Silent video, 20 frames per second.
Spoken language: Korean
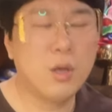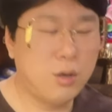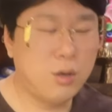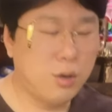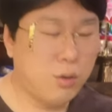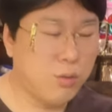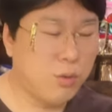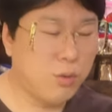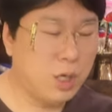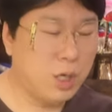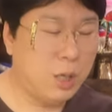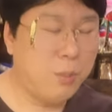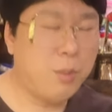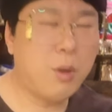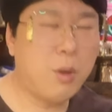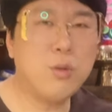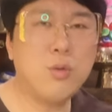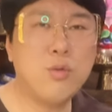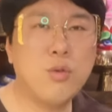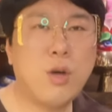그리고
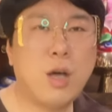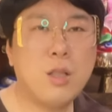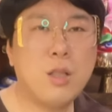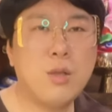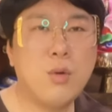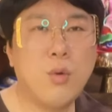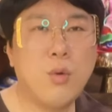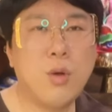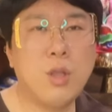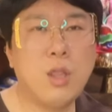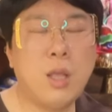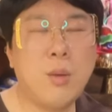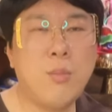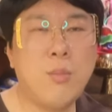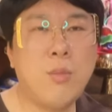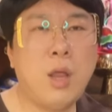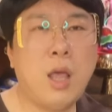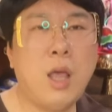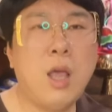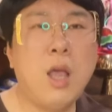이별수가 들어오기
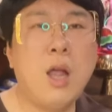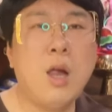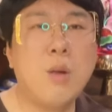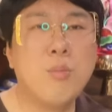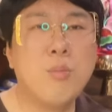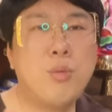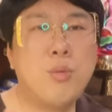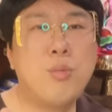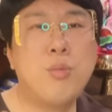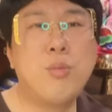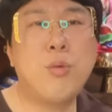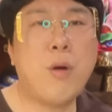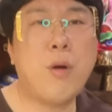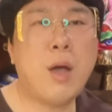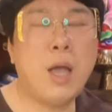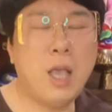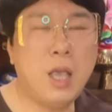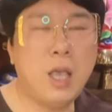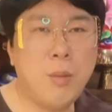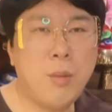때문에
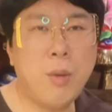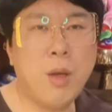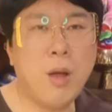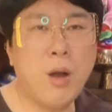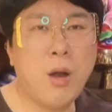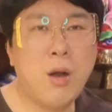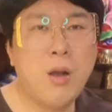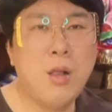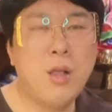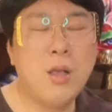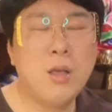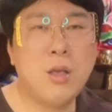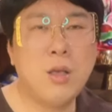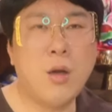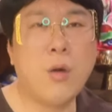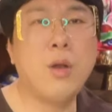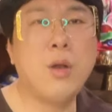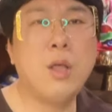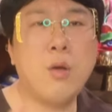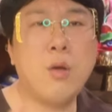부부와의 이별,
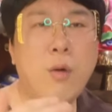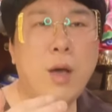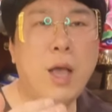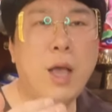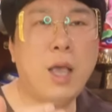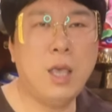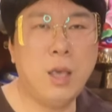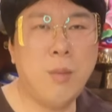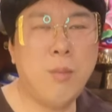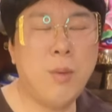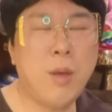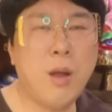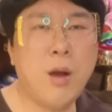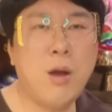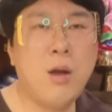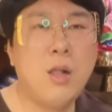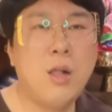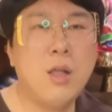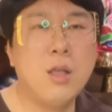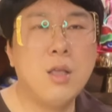연인과의
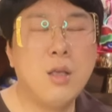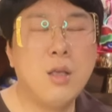이별